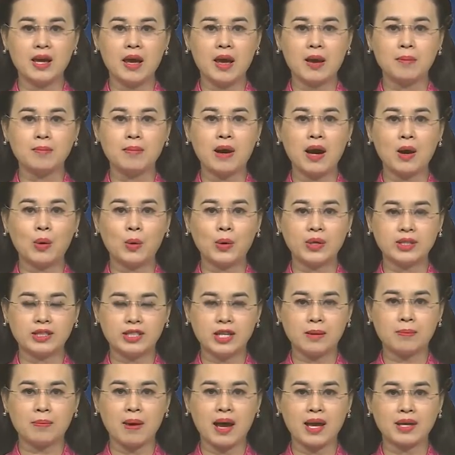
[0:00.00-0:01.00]
bà Huỳnh
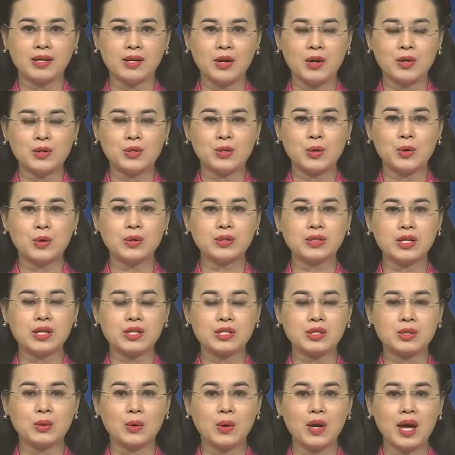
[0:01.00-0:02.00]
Thị Mai, trú tại
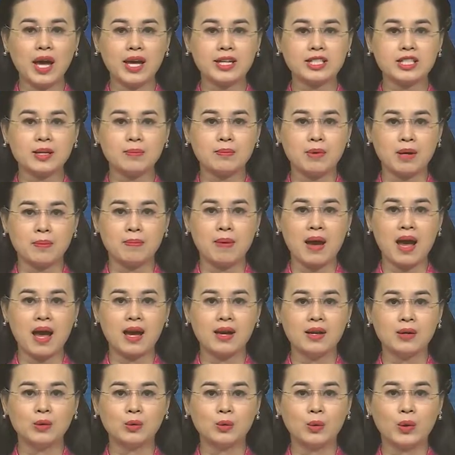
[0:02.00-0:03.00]
số
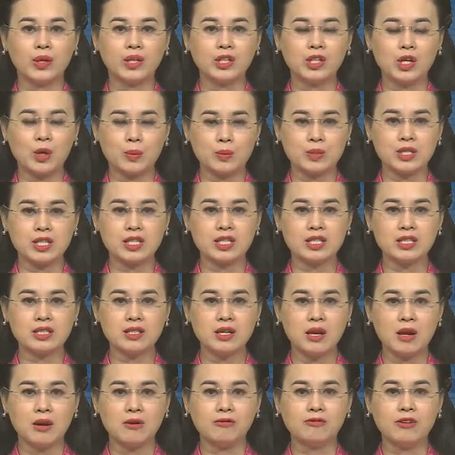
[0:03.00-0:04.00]
213 Nguyễn Công Trứ
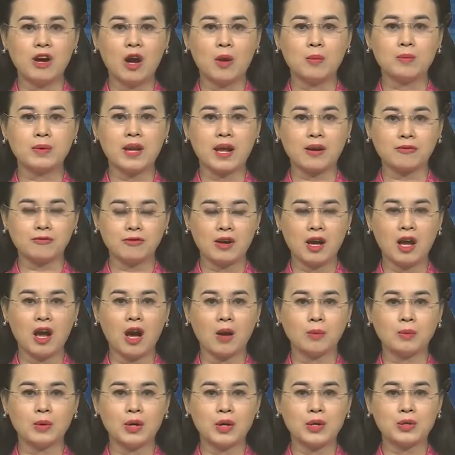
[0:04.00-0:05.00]
và ông Đặng Văn
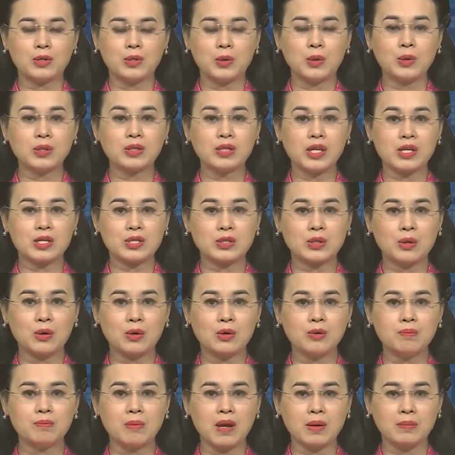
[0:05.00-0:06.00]
Học, trú tại số
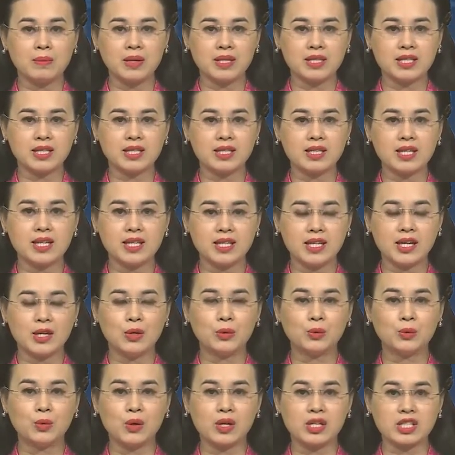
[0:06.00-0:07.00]
79 Yết
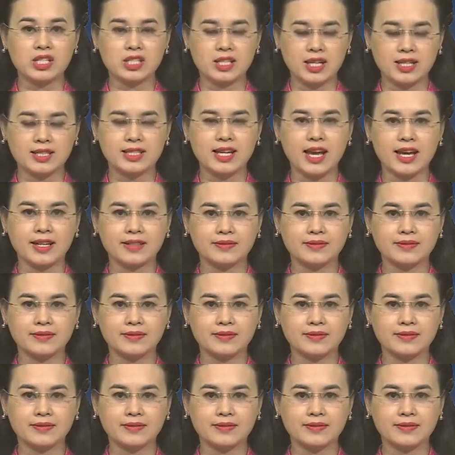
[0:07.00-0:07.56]
Kiêu, quận Sơn Trà.